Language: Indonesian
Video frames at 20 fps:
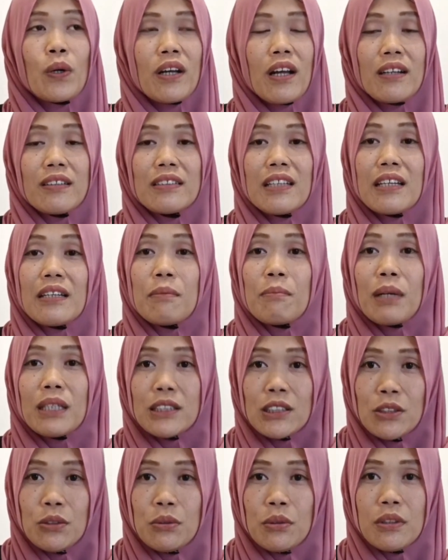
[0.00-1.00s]
orang dari
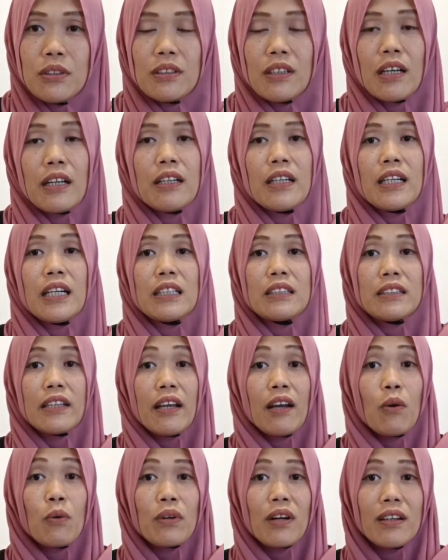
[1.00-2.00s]
Madiun karena kan
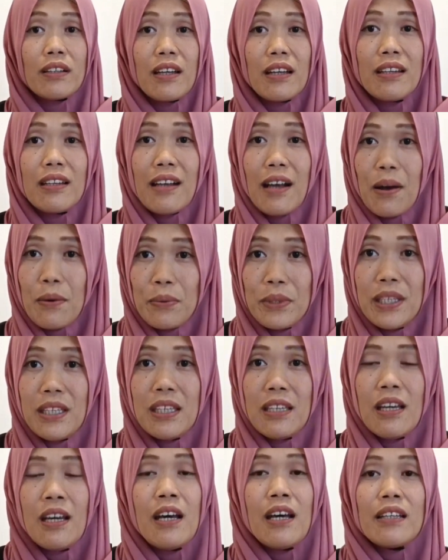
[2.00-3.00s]
saya orang dari
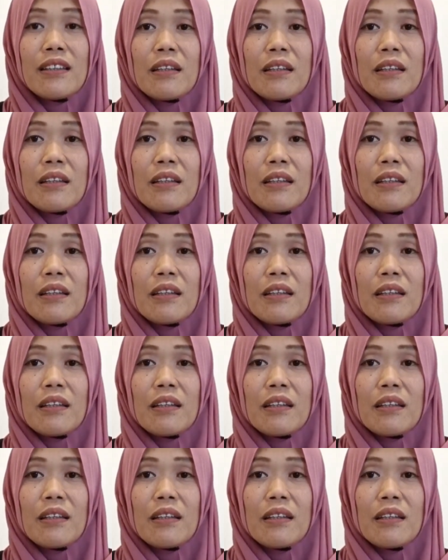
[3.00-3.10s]
Ngawi